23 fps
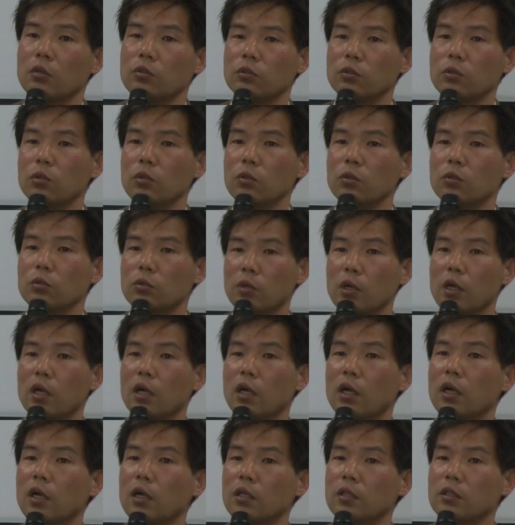右翼
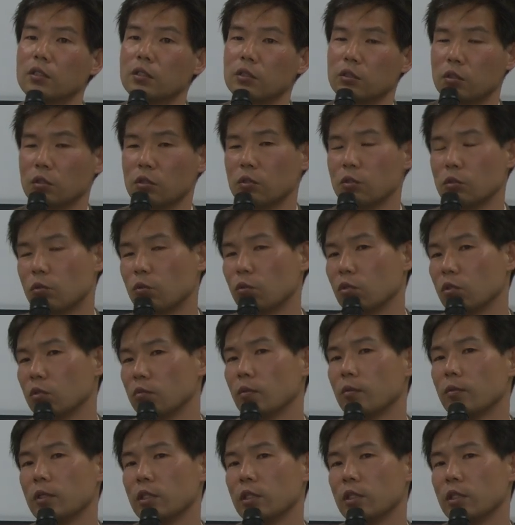はこのま